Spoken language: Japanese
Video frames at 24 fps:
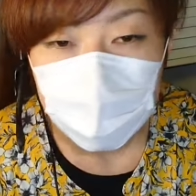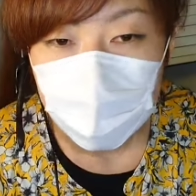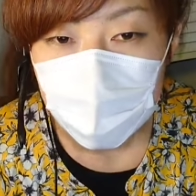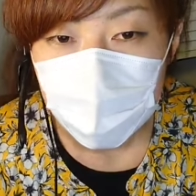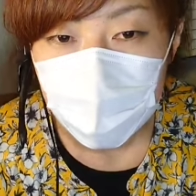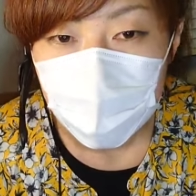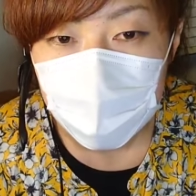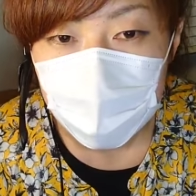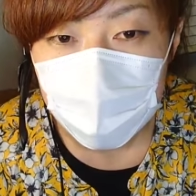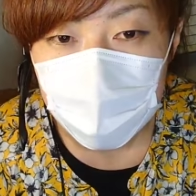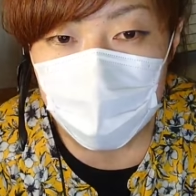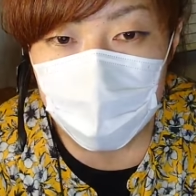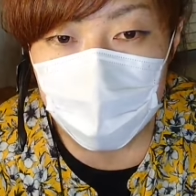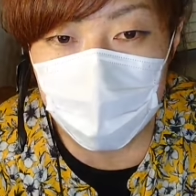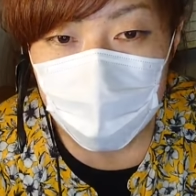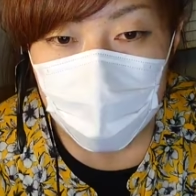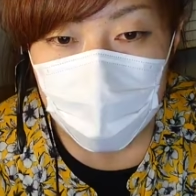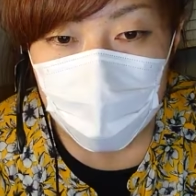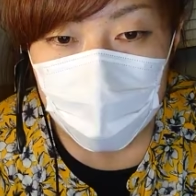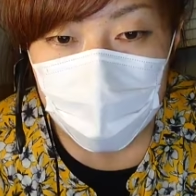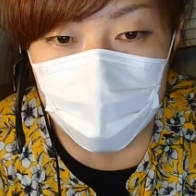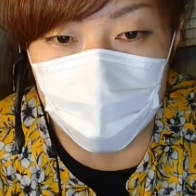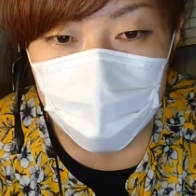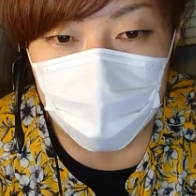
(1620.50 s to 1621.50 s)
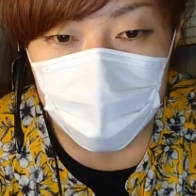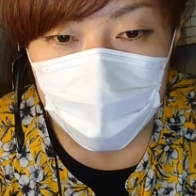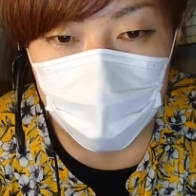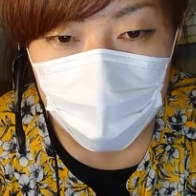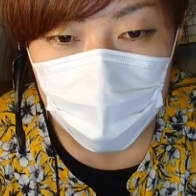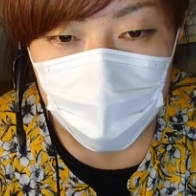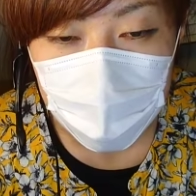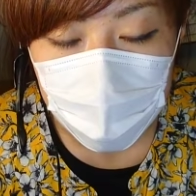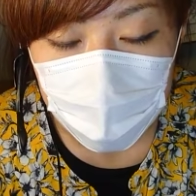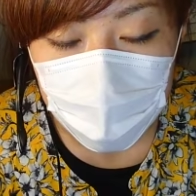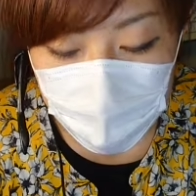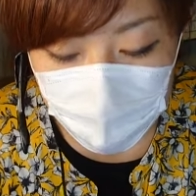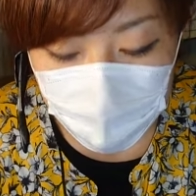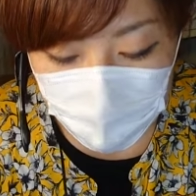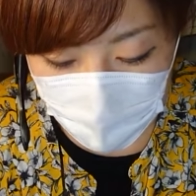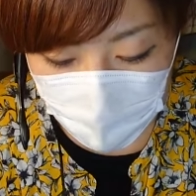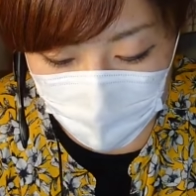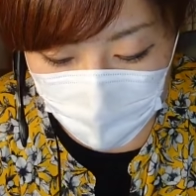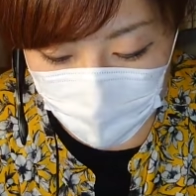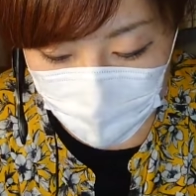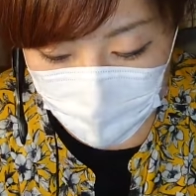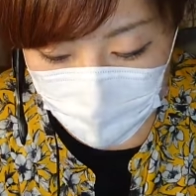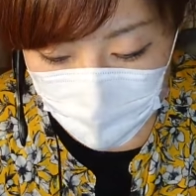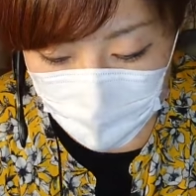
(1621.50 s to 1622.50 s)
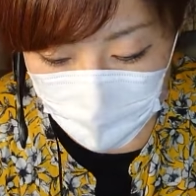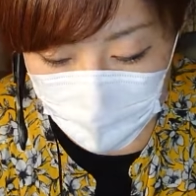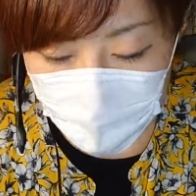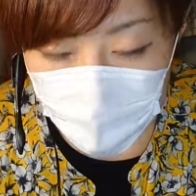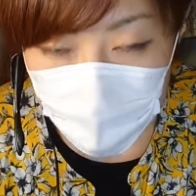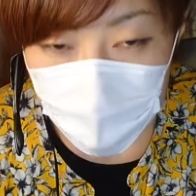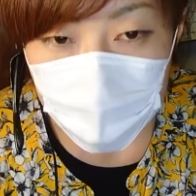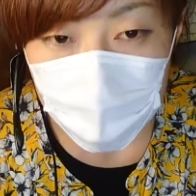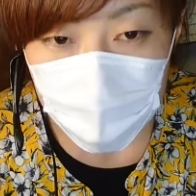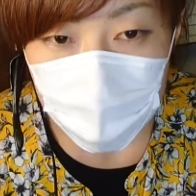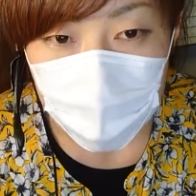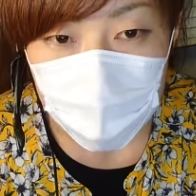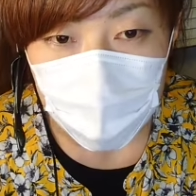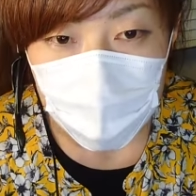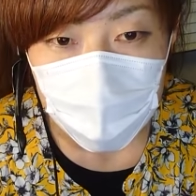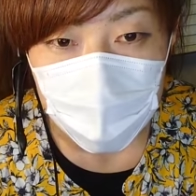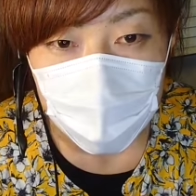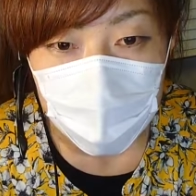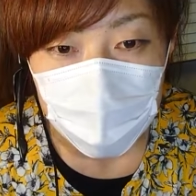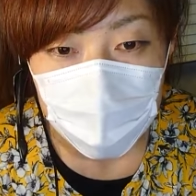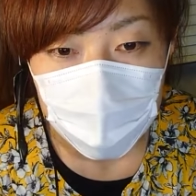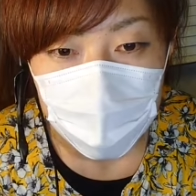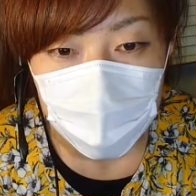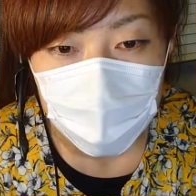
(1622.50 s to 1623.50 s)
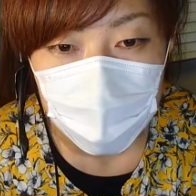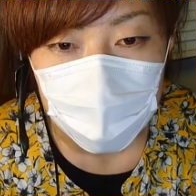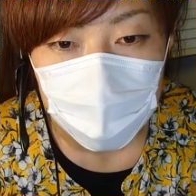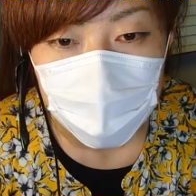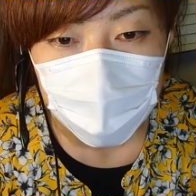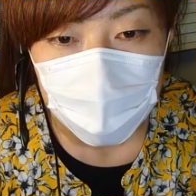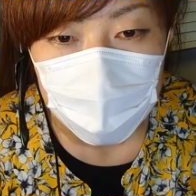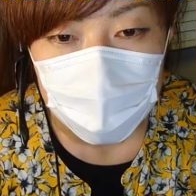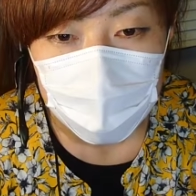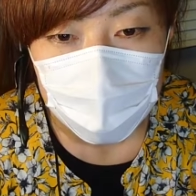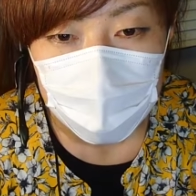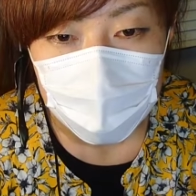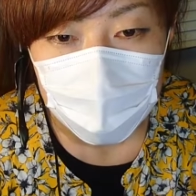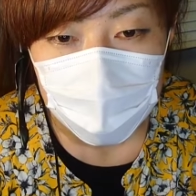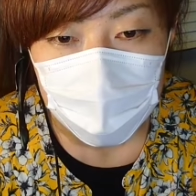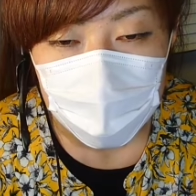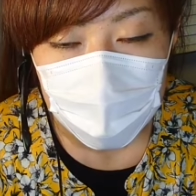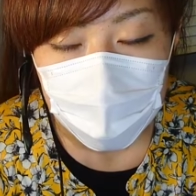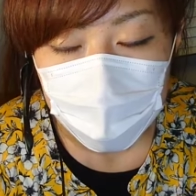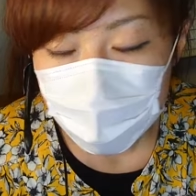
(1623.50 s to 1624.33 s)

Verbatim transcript: らもう1時半なんで、終わろうかなと思いますけど。